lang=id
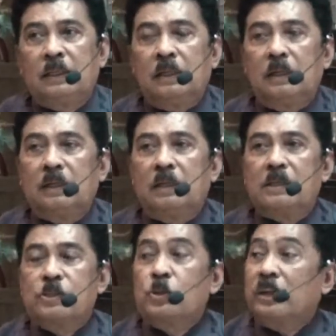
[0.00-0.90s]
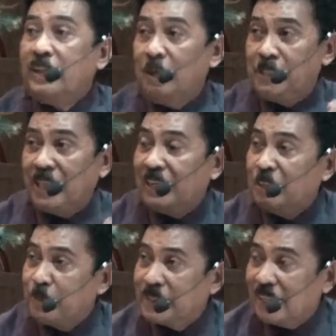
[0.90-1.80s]
eh, sudah tidak bisa lagi
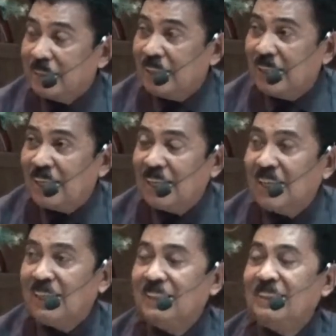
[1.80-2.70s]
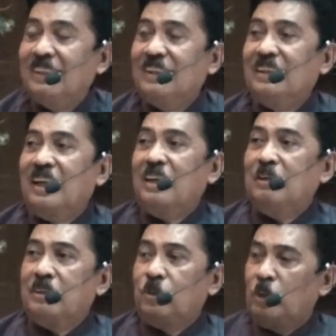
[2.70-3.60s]
dipisahkan karena
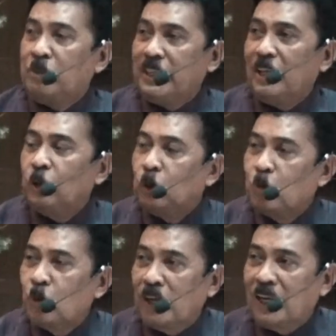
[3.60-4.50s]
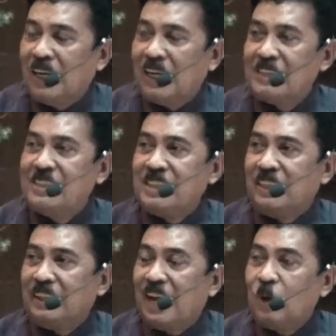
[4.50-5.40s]
sudah menjalin hubungan sekian
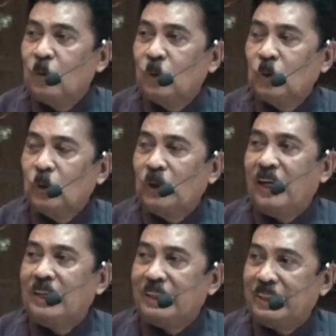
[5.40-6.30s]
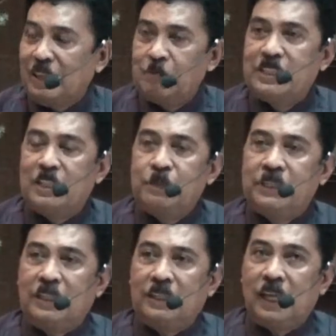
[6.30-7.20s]
tahun akhirnya tidak bisa
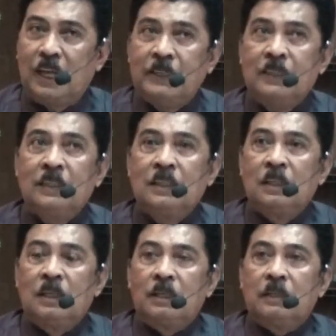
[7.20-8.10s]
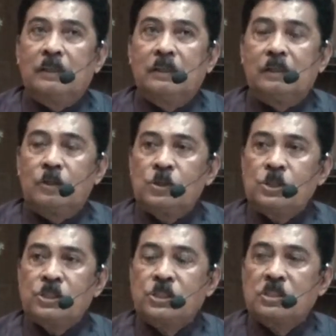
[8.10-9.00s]
dipisahkan
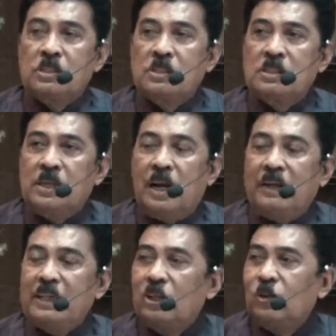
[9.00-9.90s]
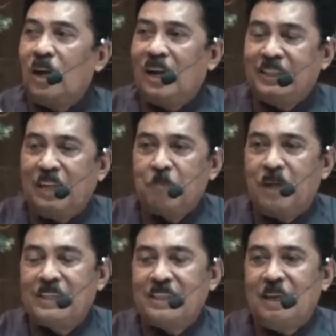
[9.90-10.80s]
terus ada satu hal lagi yang
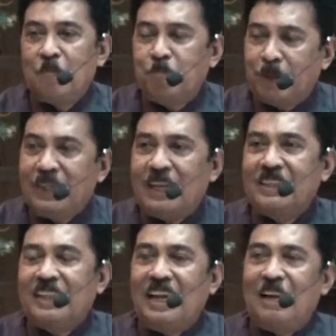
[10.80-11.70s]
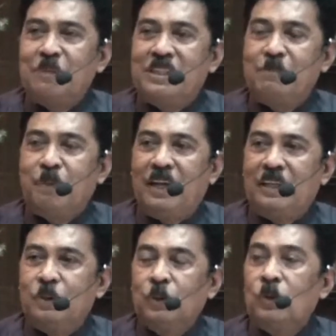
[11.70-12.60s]
biasa yang pernah kita alami di PA
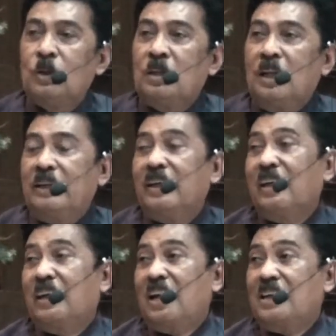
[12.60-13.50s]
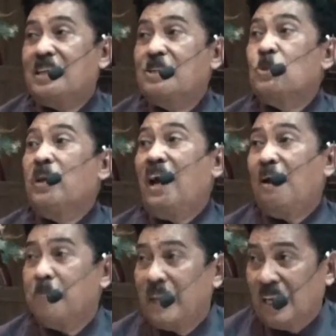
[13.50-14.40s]
itu dengan alasan sudah
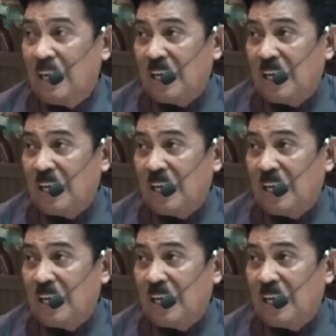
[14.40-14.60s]
hamil